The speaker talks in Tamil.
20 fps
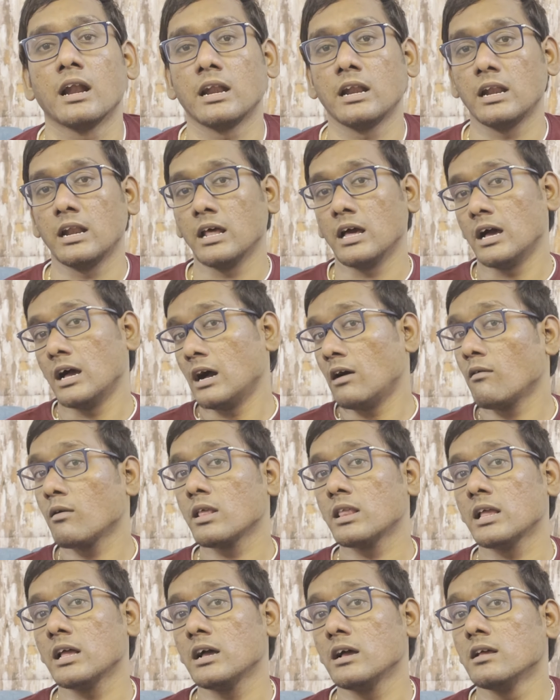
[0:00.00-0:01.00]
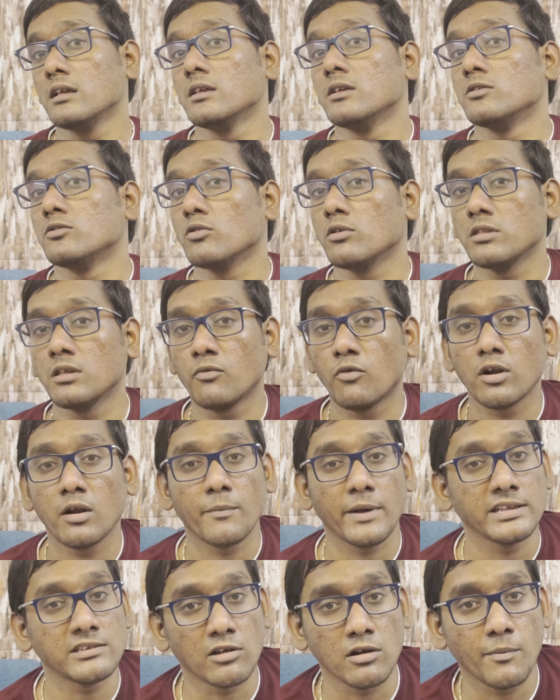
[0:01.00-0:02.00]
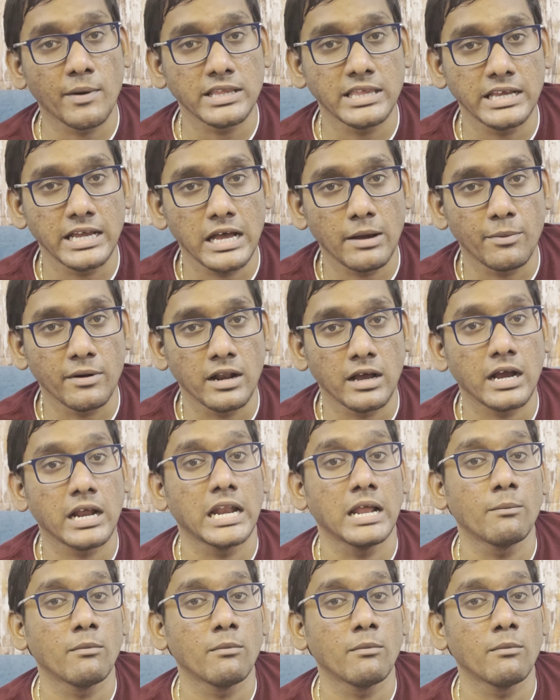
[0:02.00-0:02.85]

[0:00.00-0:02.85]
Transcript: அண்ட் அவ்வளோதான் ஸோ இந்த ஃபோனோட ப்ரைஸ் எவ்வளோ பார்த்தீங்க அப்படின்னாக்கா